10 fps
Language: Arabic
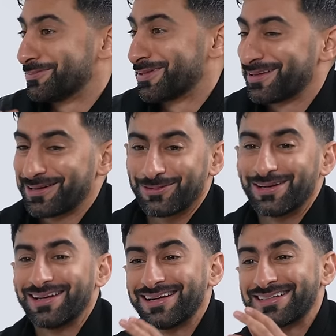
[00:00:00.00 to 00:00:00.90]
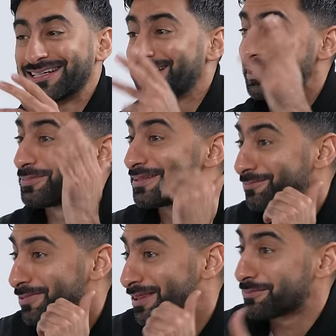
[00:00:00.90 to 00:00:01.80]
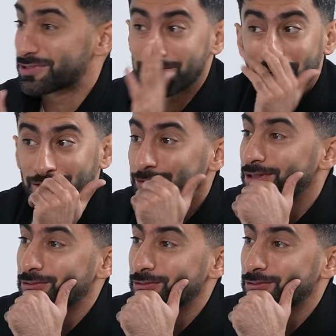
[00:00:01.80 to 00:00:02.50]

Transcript: مثلا ولا شعرك بدا يبيض لم تصبغ طول